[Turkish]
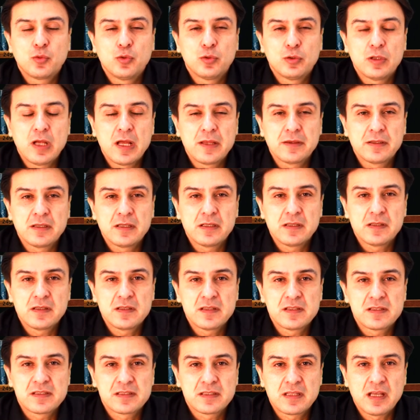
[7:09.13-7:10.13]

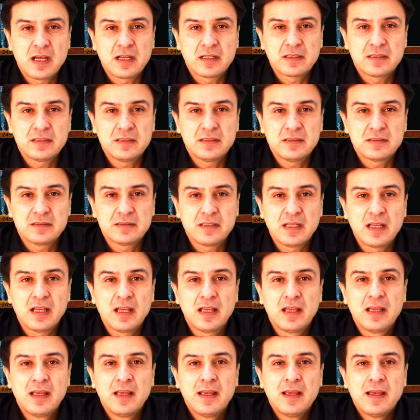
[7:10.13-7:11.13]
kullandığınız takdirde